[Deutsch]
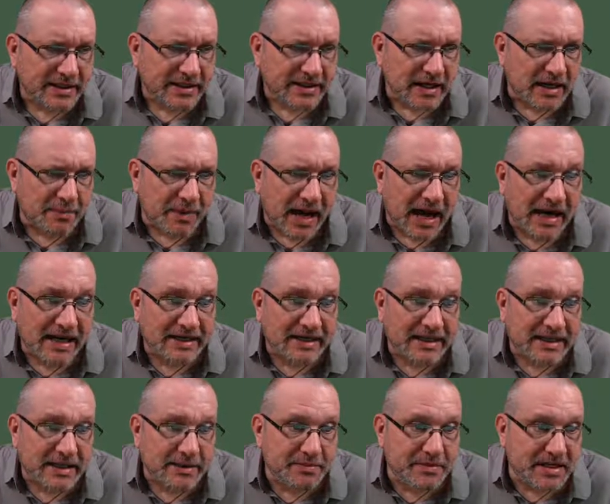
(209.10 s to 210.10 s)
er brachte
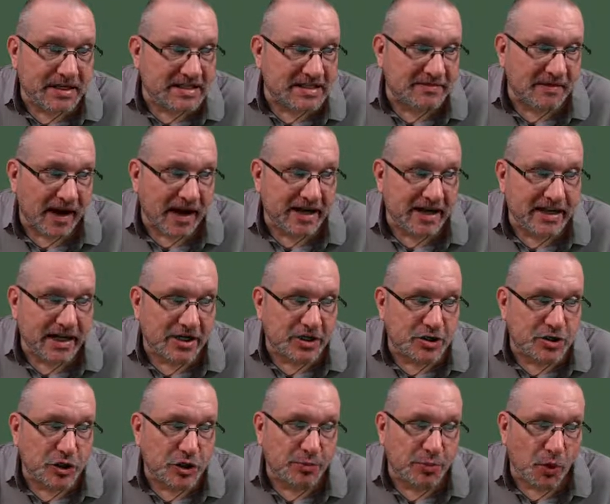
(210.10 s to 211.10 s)
ihm die zweite ein
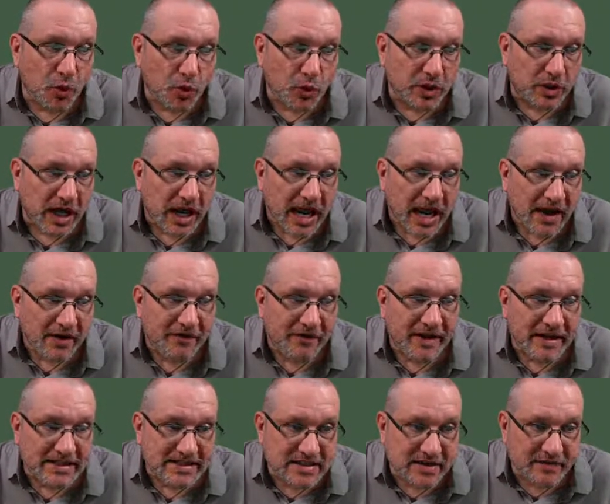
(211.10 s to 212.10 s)
Stück Brot, er
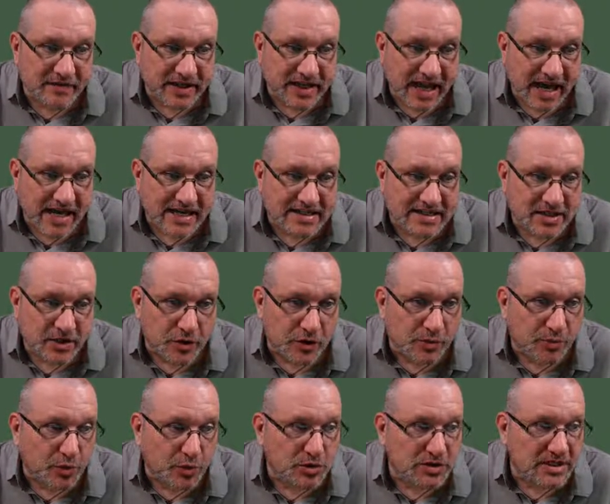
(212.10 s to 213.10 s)
fing sie wie die erste durch
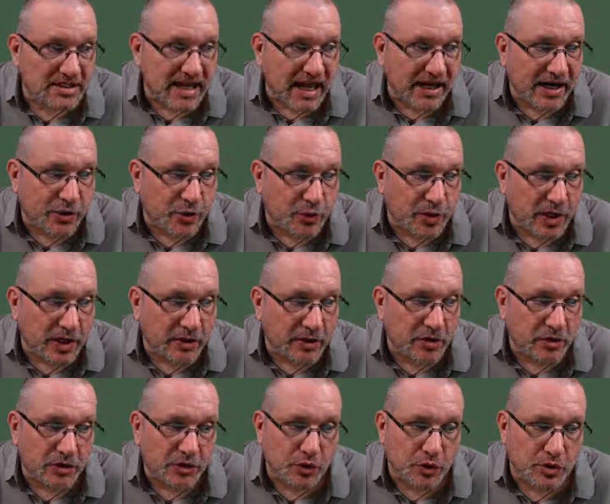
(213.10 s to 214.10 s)
bloßes Anrühren
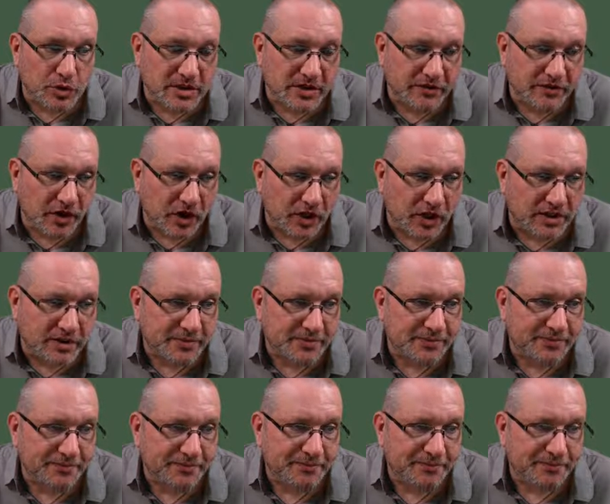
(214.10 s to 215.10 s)
und trug sie fort.
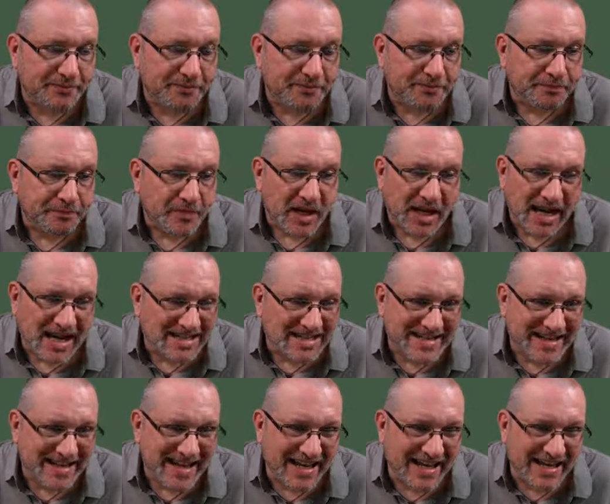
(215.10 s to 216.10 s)
Es
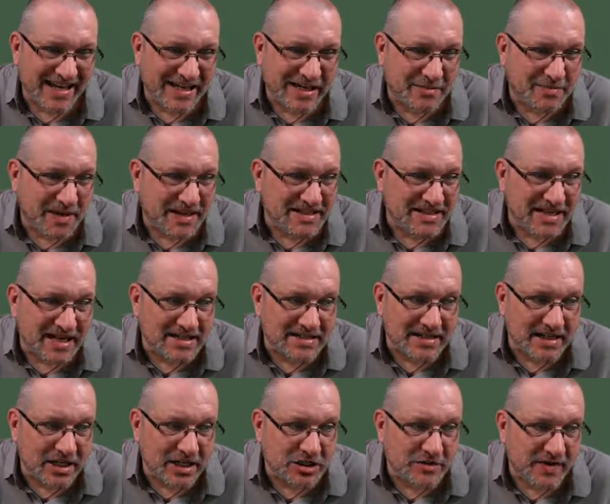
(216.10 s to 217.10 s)
erging ihr nicht besser als
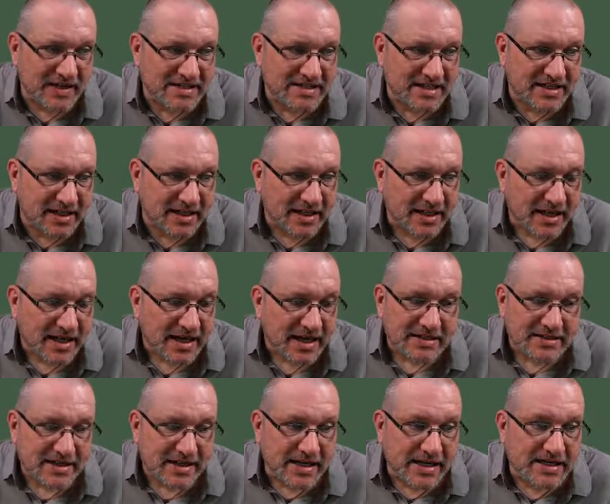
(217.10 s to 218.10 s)
ihrer Schwester,
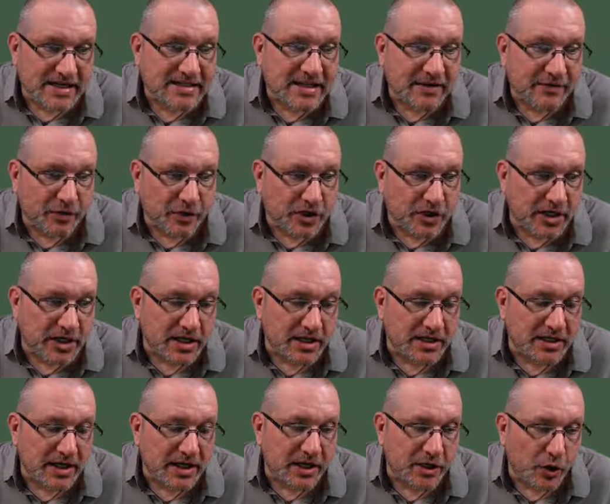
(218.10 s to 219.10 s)
Sie ließ sich von
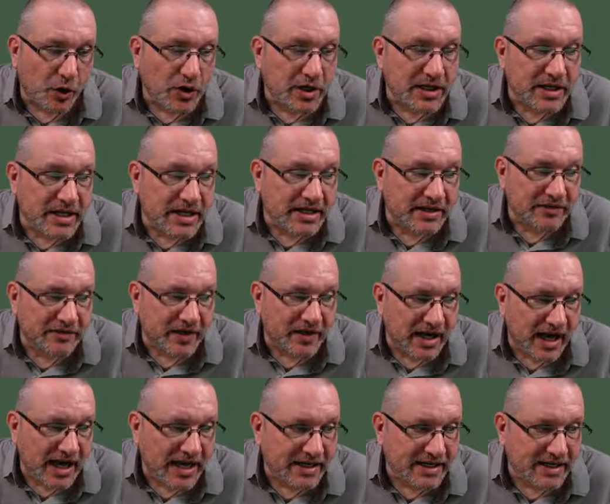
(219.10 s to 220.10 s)
ihrer Neugierde
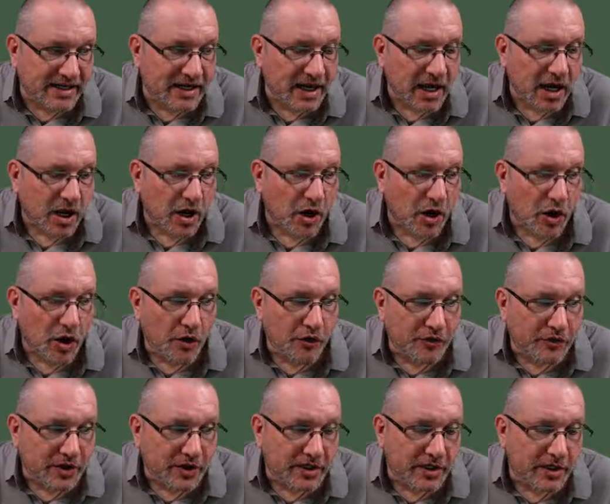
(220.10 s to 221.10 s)
verleiten,
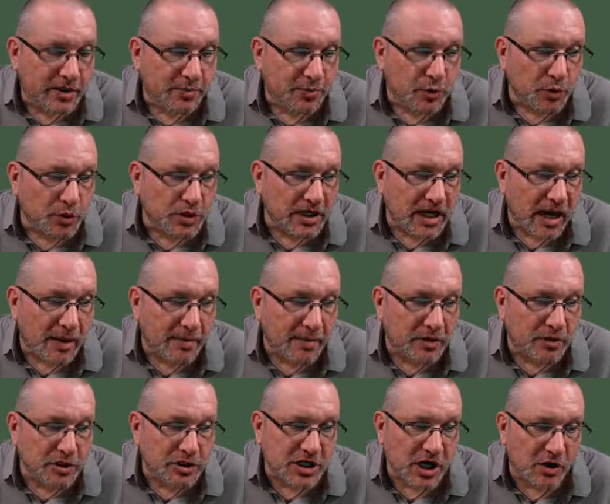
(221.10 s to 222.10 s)
öffnete die Blutkammer
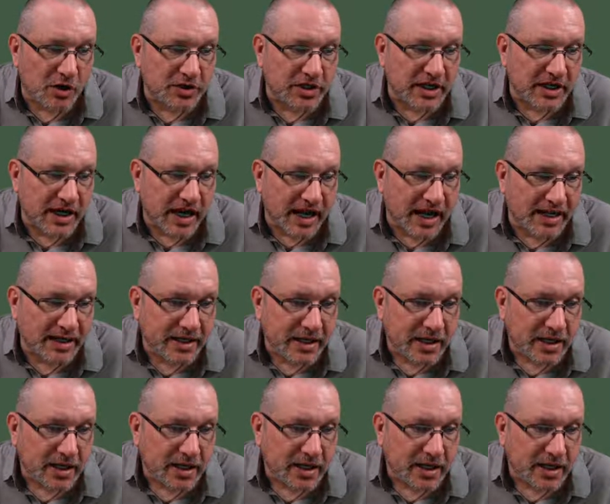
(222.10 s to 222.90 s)
und schaute hinein